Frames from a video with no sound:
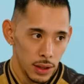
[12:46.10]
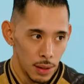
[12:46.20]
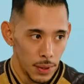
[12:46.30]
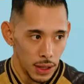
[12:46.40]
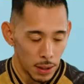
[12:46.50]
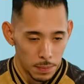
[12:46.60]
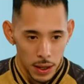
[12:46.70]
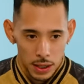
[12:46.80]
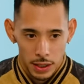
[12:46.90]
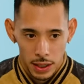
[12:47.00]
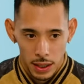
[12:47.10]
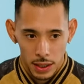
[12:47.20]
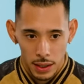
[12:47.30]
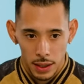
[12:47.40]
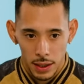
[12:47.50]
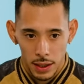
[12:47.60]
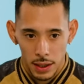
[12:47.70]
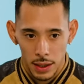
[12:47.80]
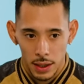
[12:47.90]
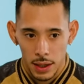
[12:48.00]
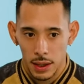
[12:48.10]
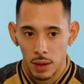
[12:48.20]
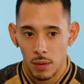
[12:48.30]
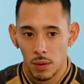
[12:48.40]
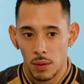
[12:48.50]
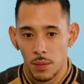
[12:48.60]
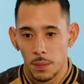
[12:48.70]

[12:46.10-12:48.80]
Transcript: てでまあラッパーになってこう